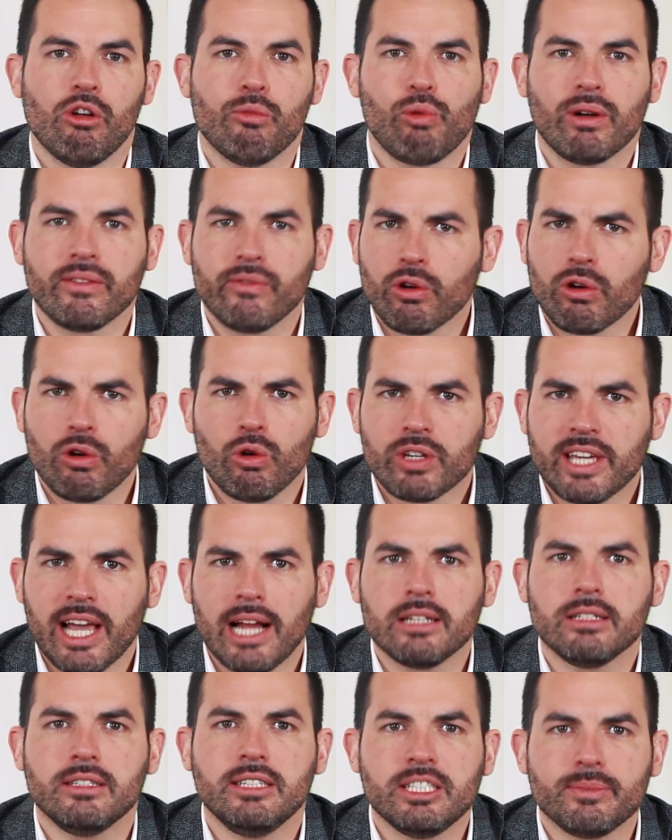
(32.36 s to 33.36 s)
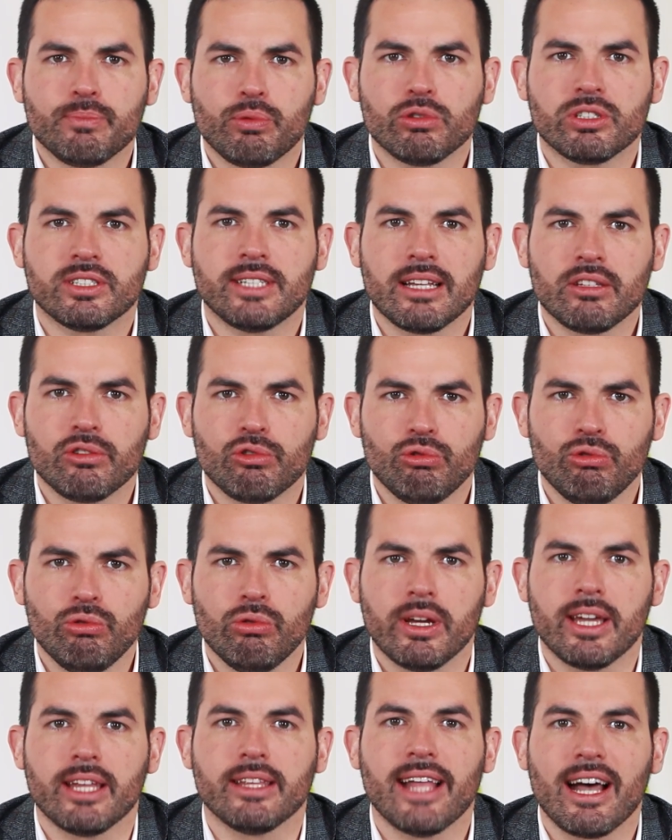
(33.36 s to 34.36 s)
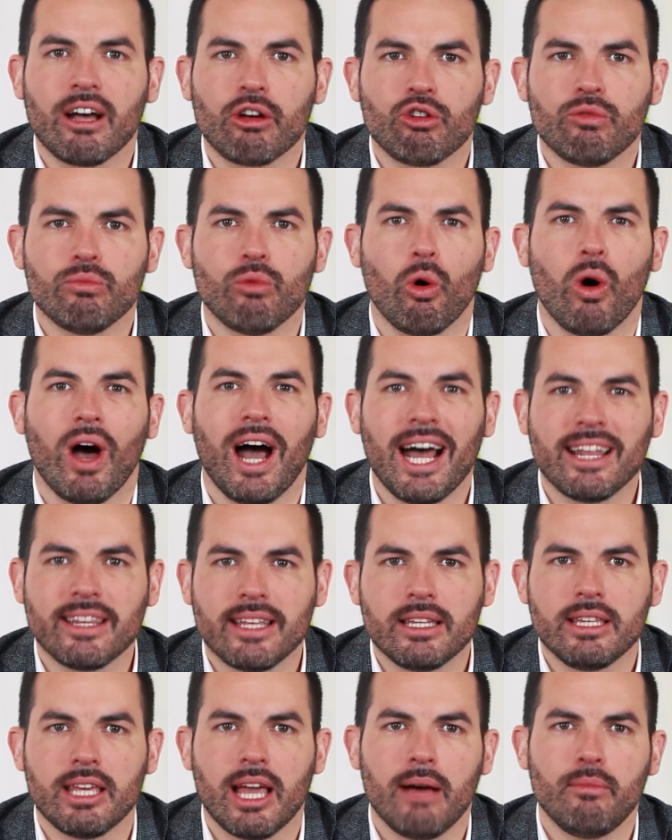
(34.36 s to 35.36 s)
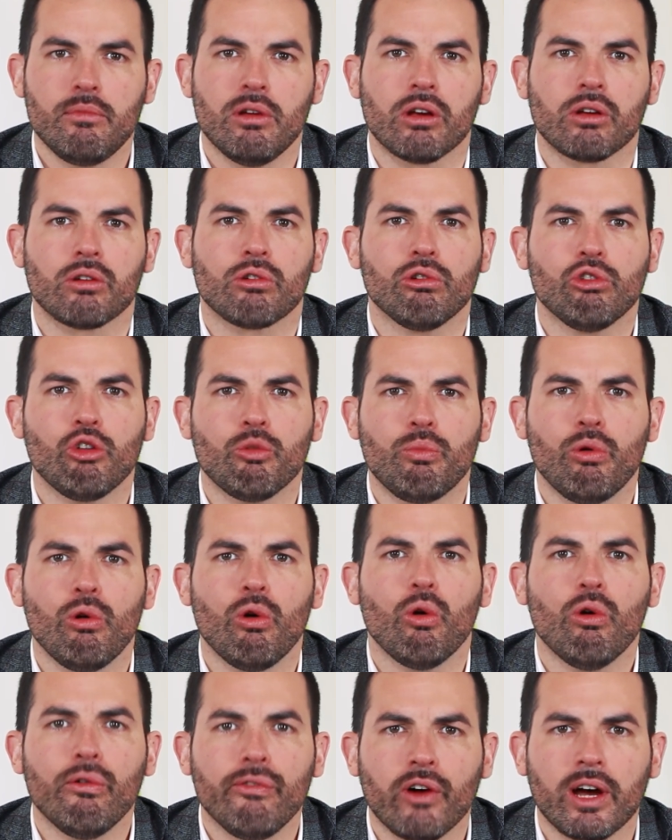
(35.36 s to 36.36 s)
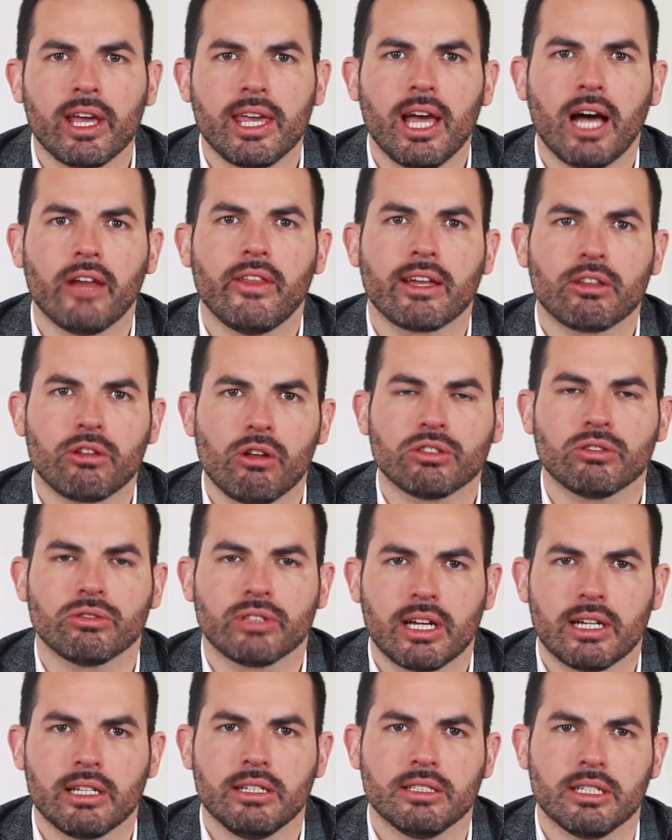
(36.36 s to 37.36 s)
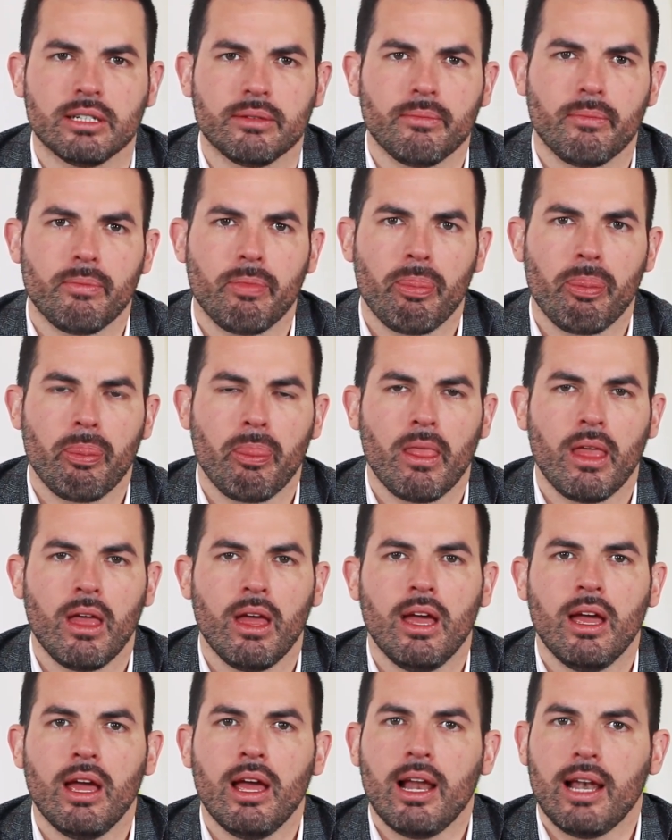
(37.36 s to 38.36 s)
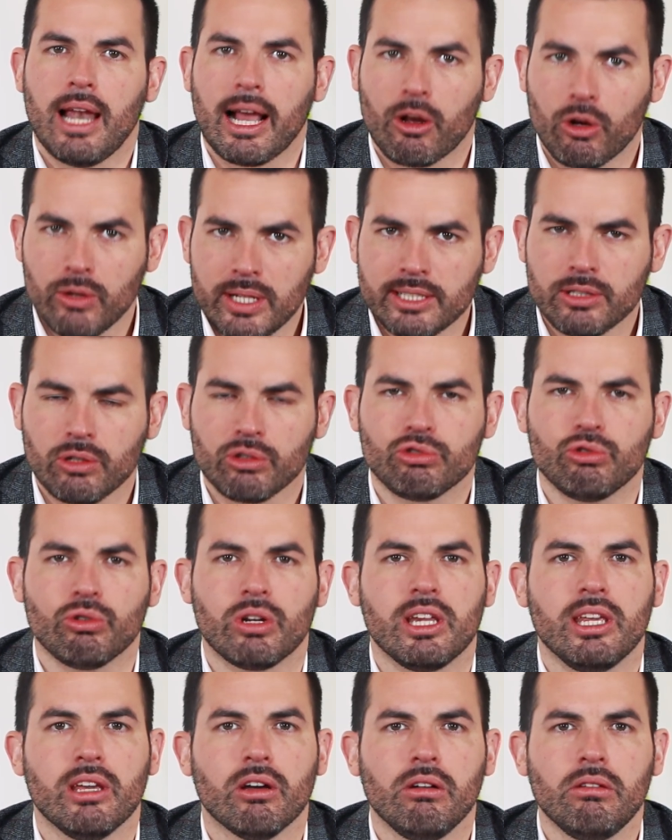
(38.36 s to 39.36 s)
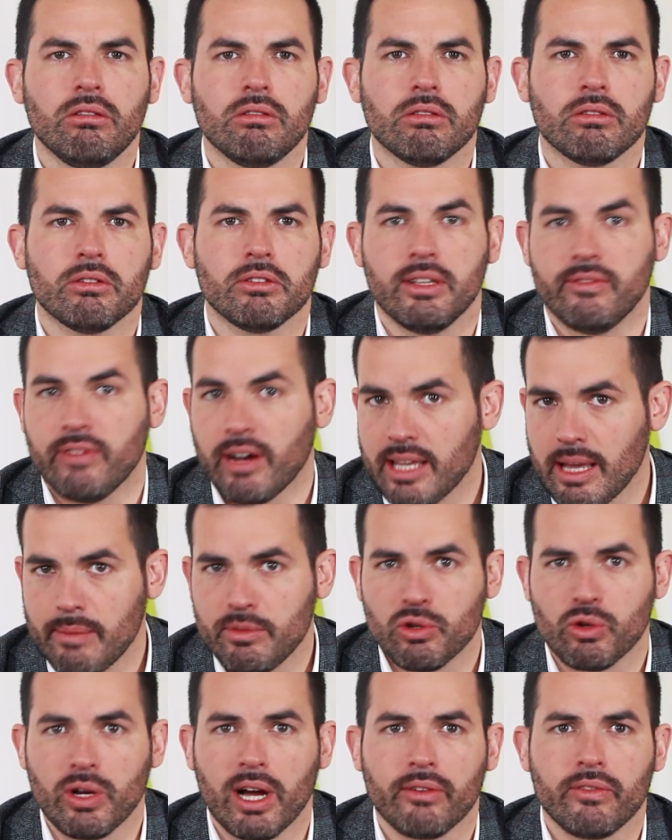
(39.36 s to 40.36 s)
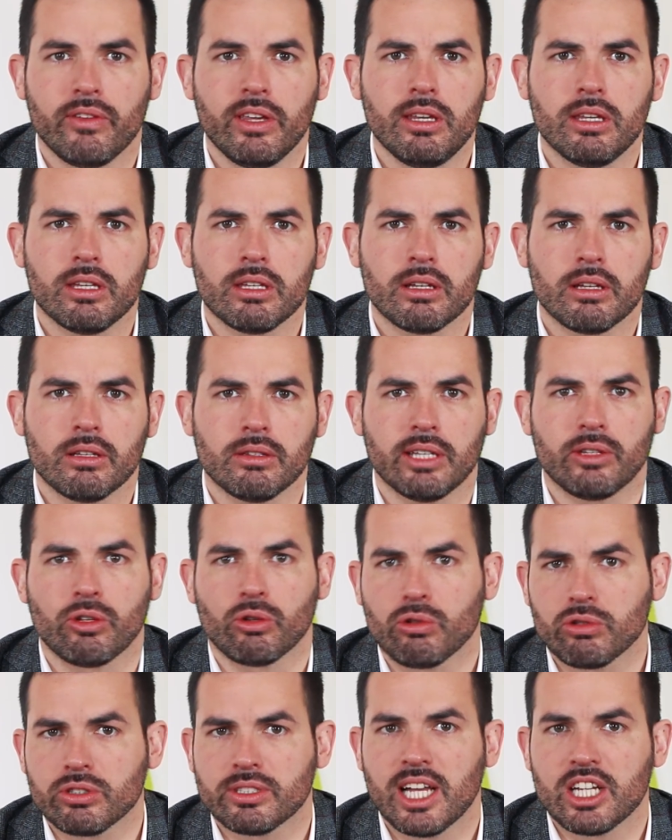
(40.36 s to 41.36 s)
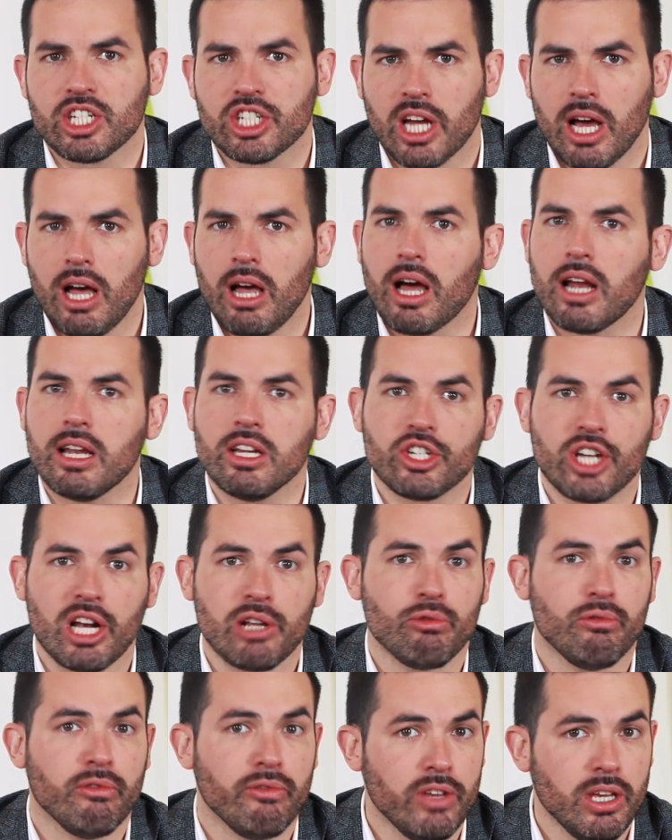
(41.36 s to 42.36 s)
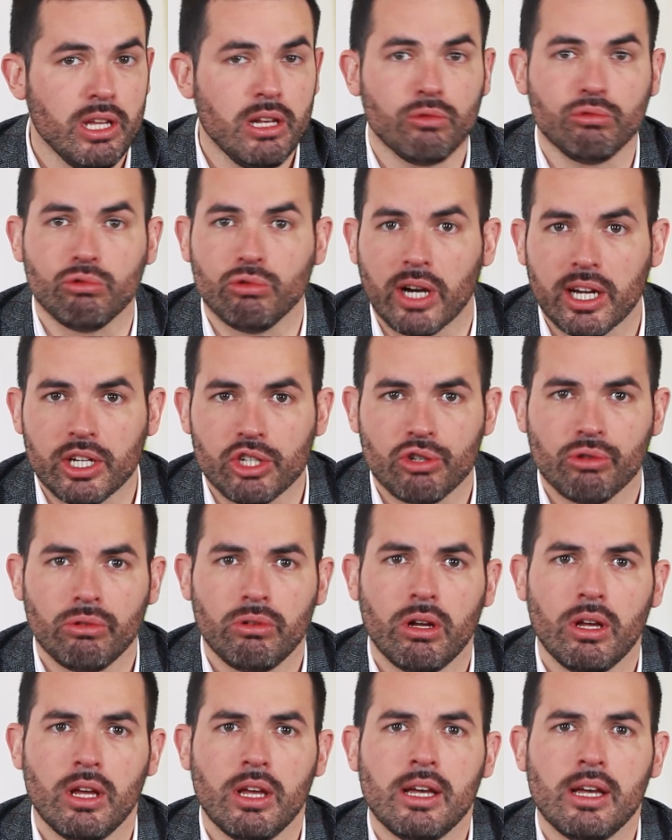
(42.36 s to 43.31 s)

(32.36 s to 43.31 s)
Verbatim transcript: Le point de vente local dispose d'atouts et d'arguments indéniables que ne peut offrir un acteur centralisé. La connaissance du client, des variables géographiques, des tendances d'achat à l'échelle d'une ville ou d'une région,